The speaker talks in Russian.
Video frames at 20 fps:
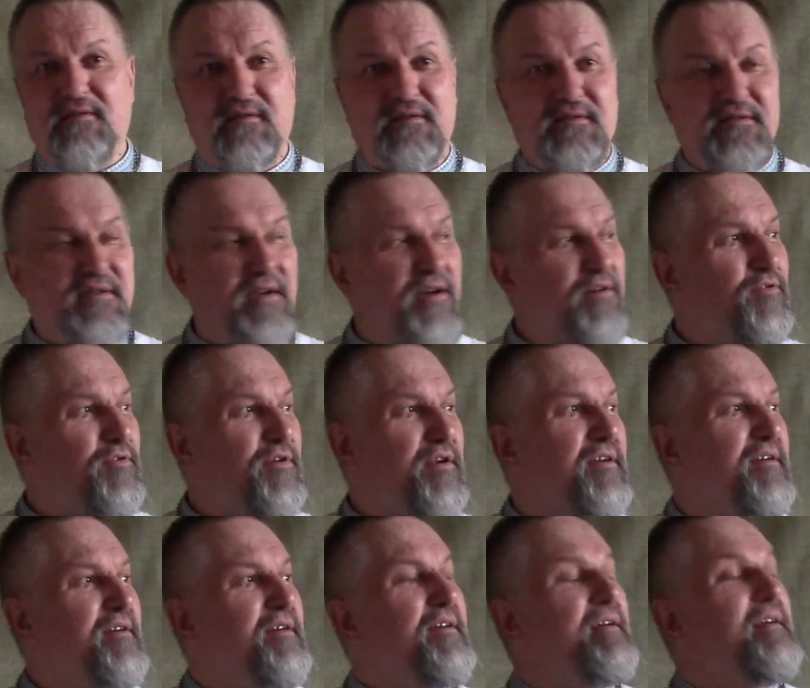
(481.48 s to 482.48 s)

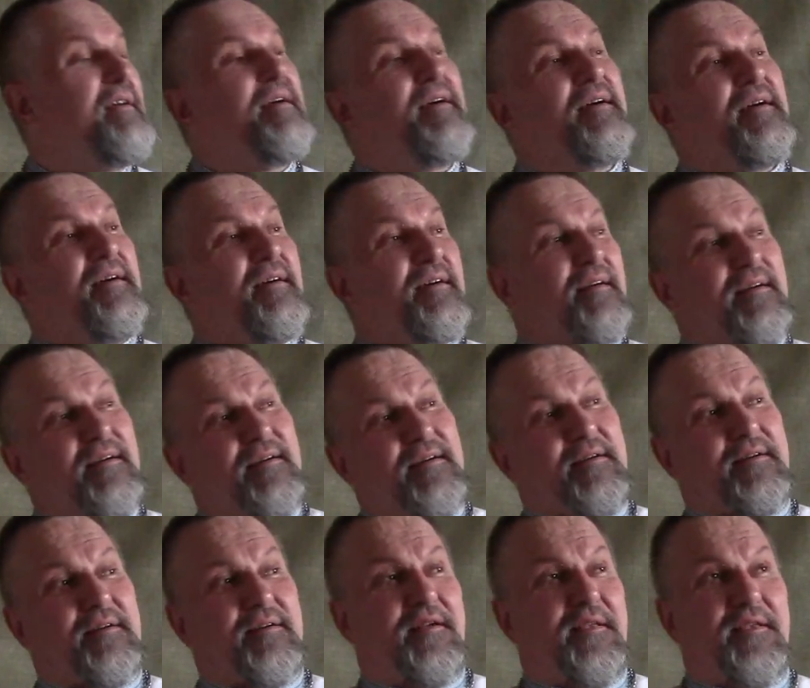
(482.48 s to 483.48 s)
сакура.
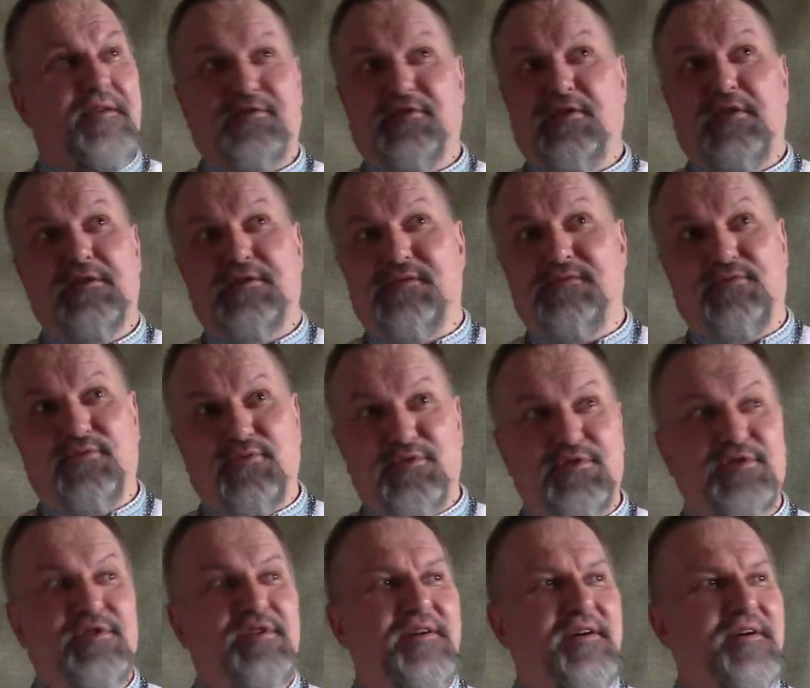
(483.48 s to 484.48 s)
А, конечно, не
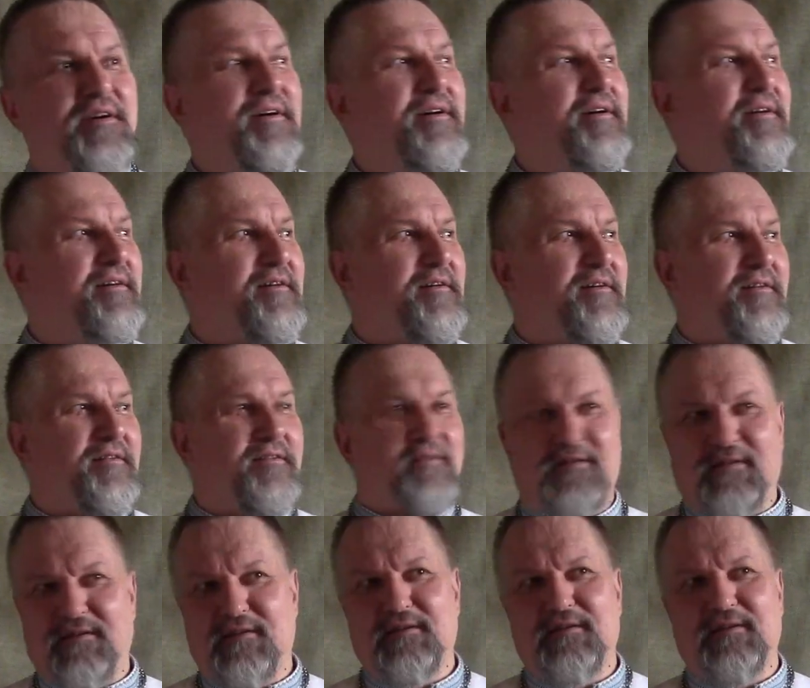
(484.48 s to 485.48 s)
цветущая,
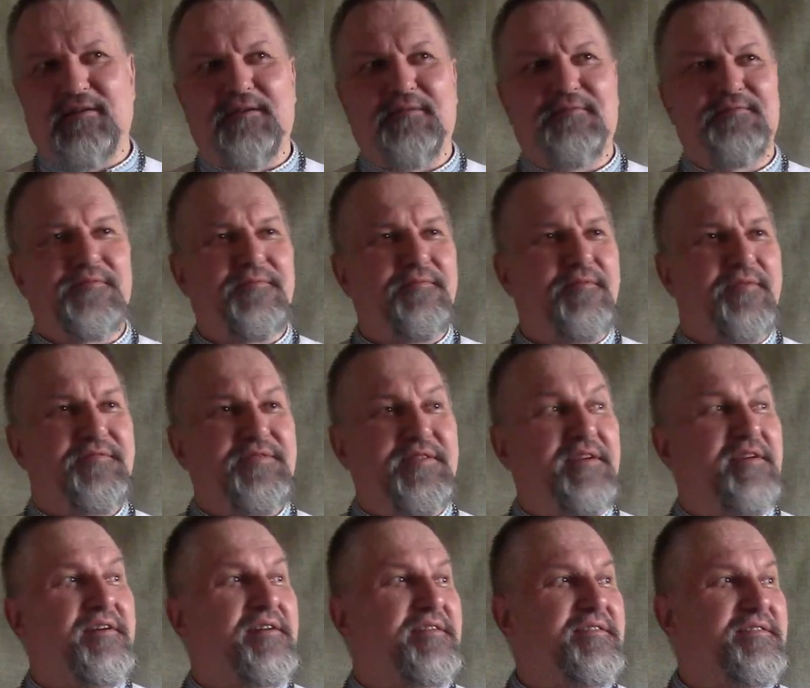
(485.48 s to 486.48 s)
а, а, во
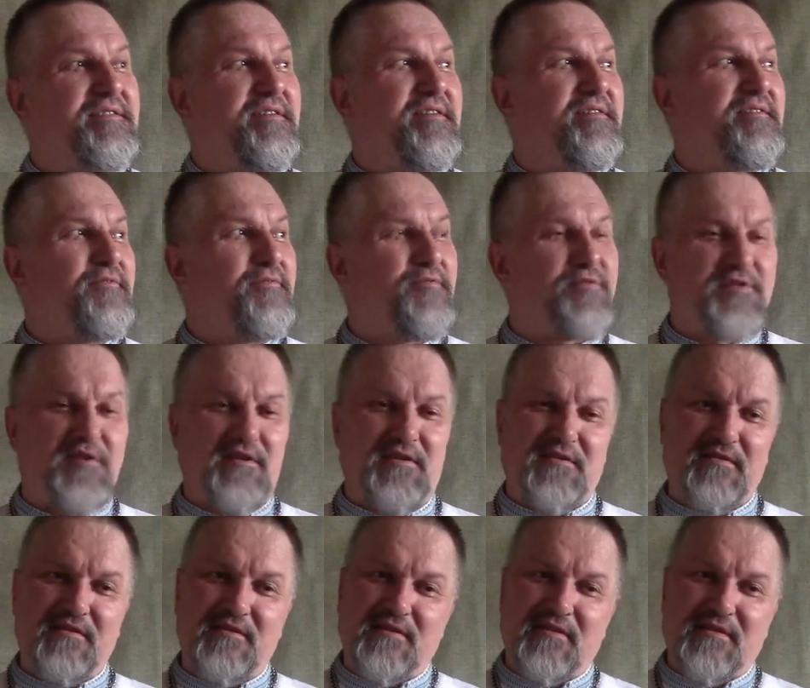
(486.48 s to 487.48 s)
всей красе
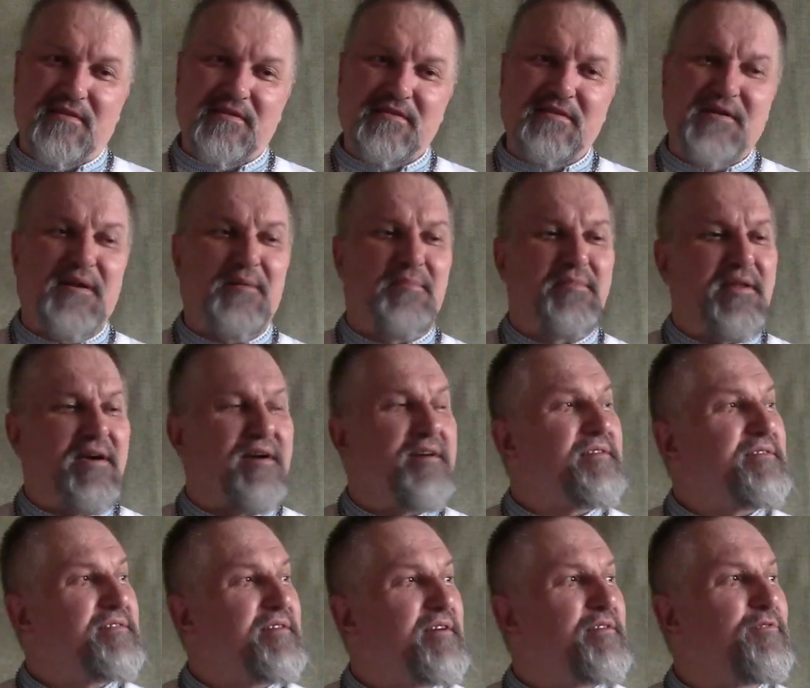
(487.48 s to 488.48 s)
уже
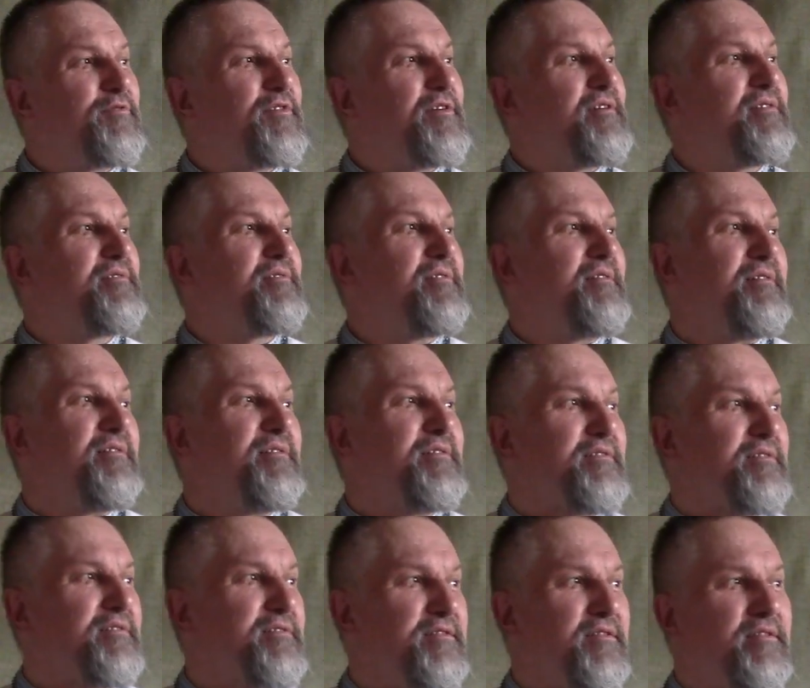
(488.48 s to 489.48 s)
скромна сакура,
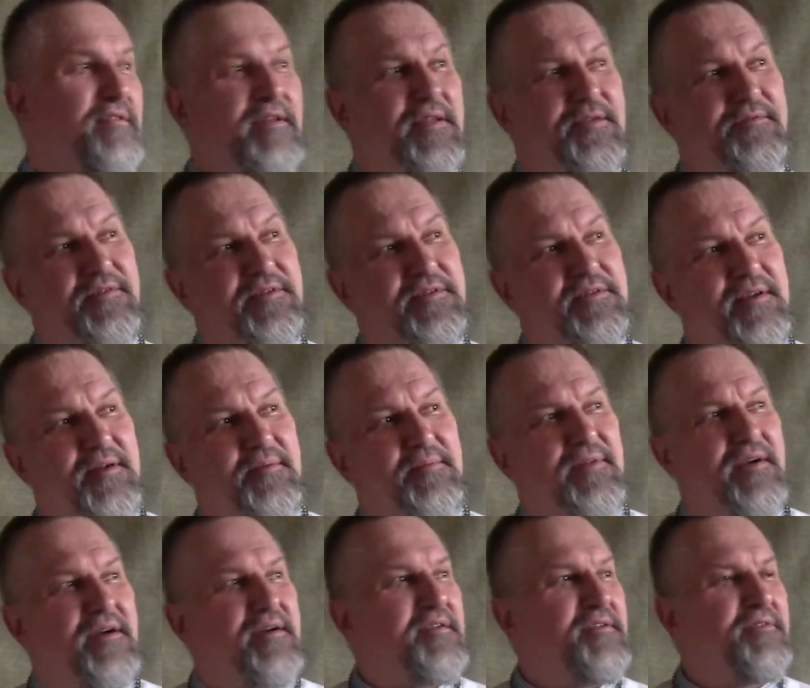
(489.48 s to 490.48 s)
стыдлива,
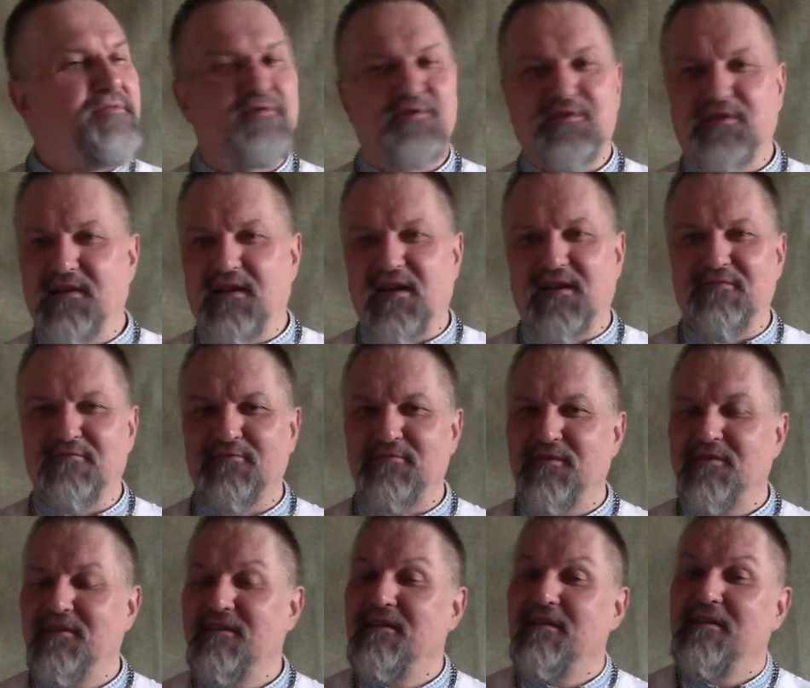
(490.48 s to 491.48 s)
скромна и уже как вот,
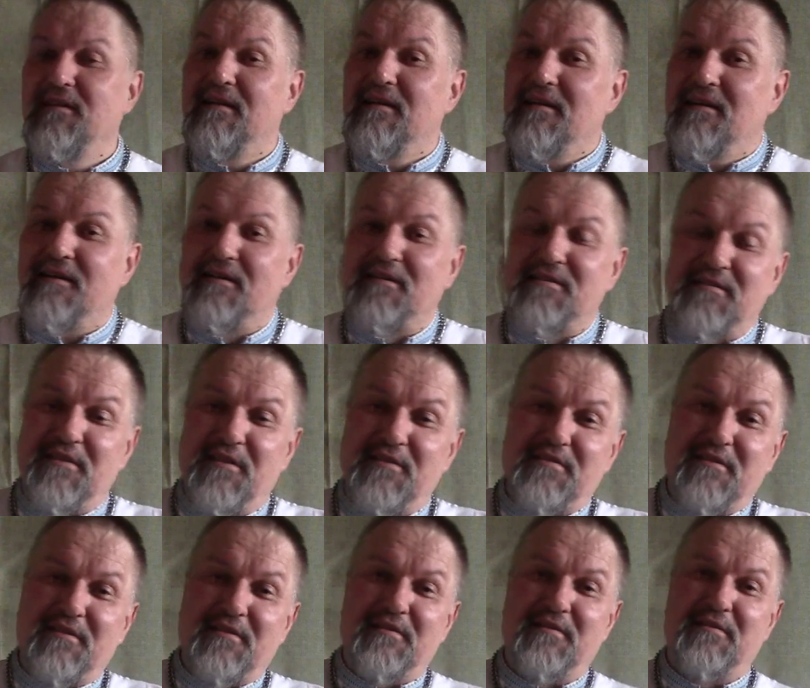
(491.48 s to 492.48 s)

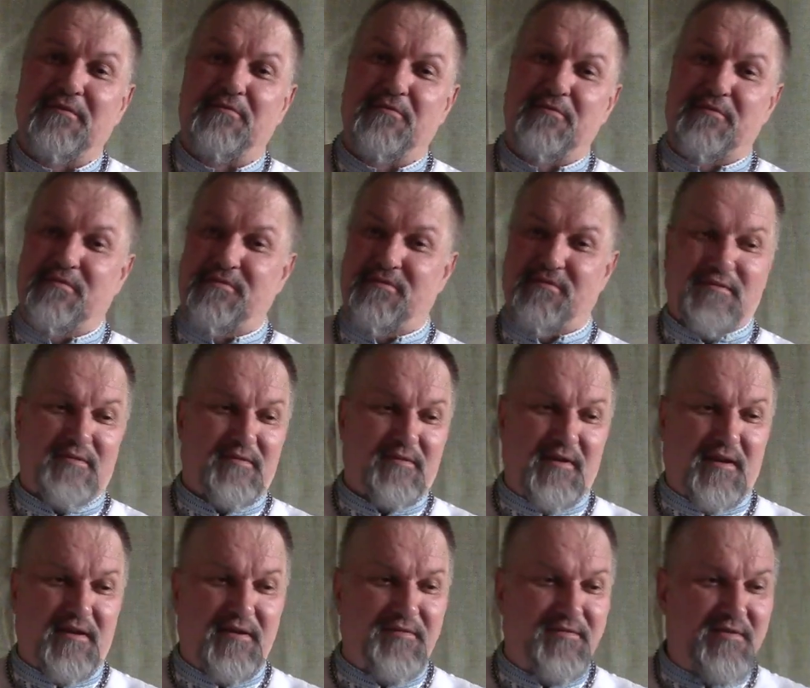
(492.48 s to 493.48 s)
знаете ли, вот
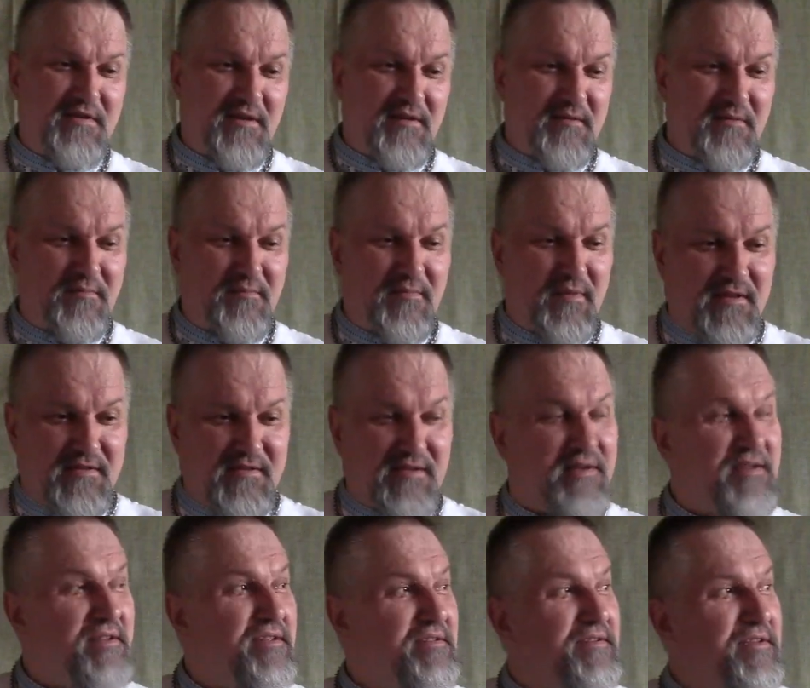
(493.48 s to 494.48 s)
как и все
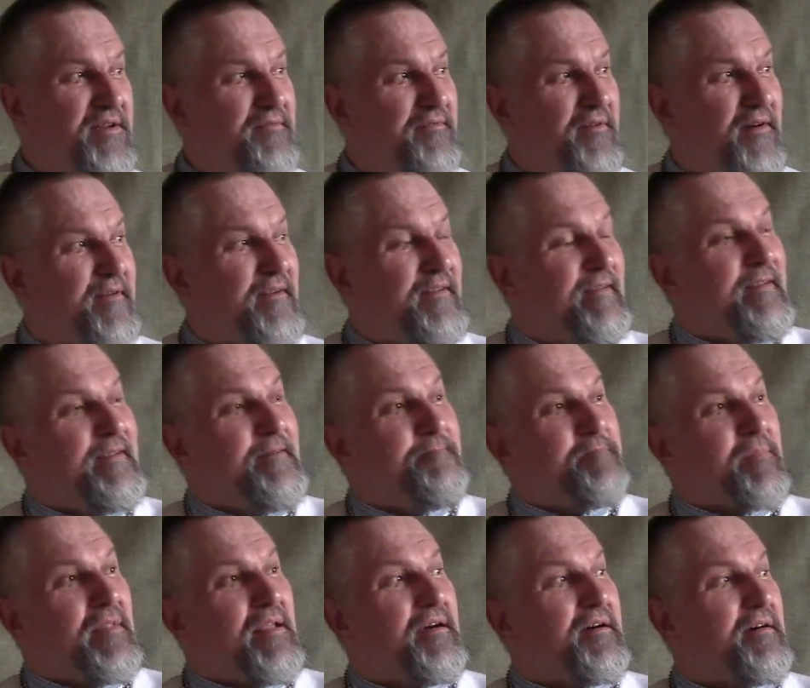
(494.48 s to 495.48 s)
остальные дерева
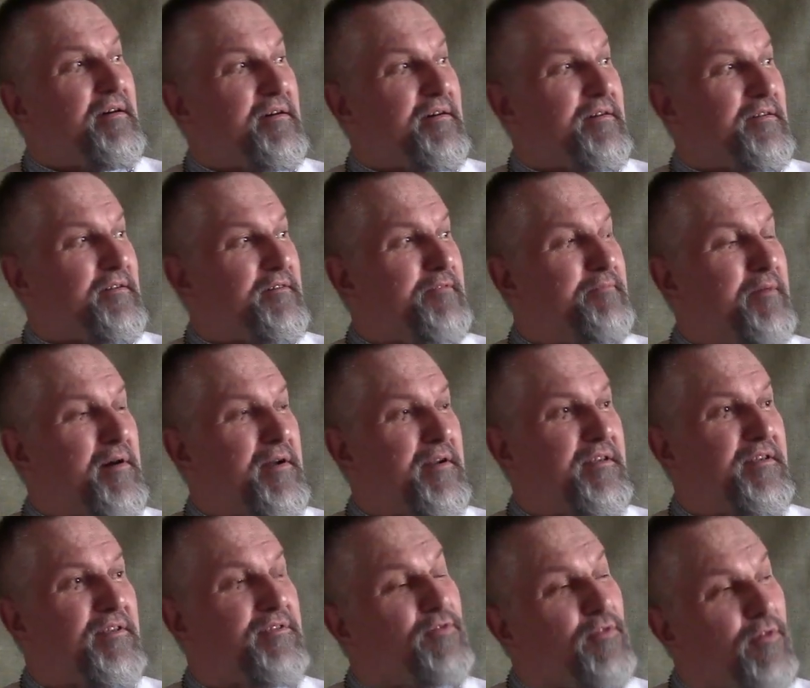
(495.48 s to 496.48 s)
в
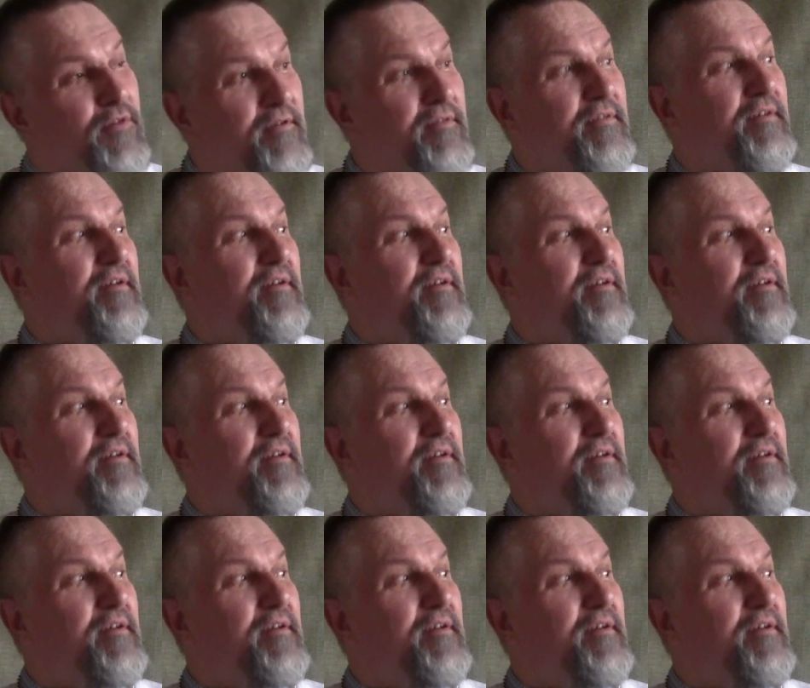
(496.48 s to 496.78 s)
парке. Но